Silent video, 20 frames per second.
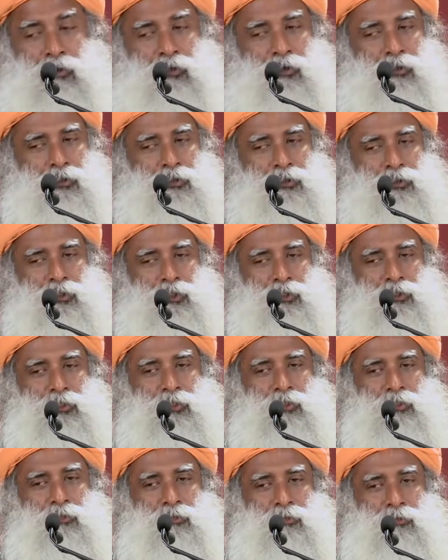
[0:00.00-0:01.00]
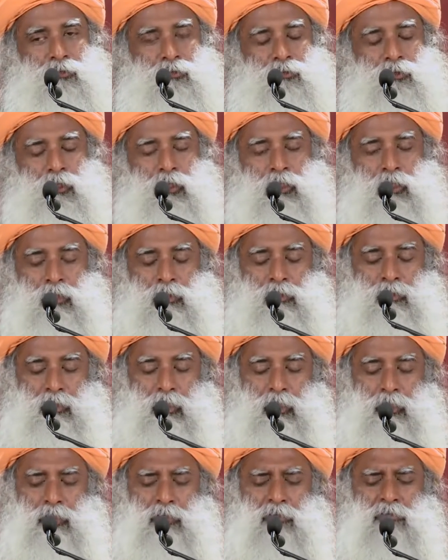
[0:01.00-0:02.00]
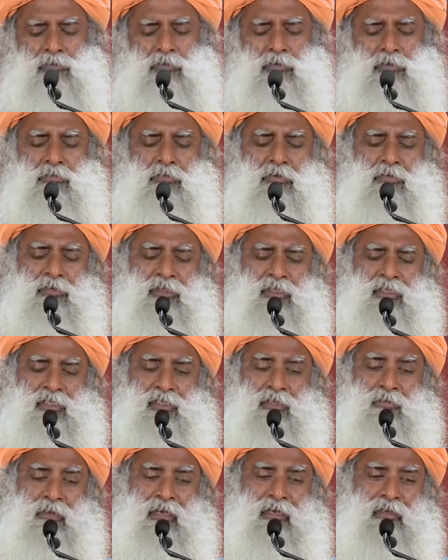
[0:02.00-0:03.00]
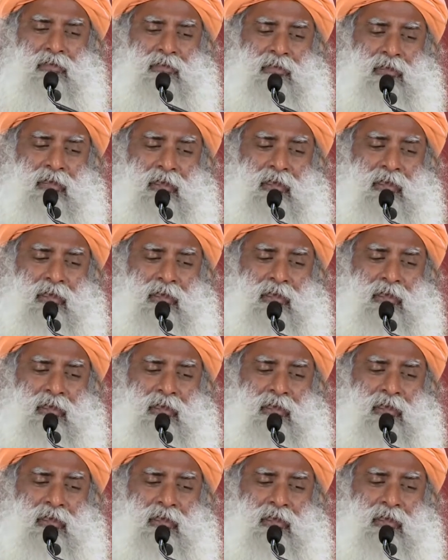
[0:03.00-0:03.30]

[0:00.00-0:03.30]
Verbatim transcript: Бог испытывает вас. Тогда вы не сдвинетесь с места,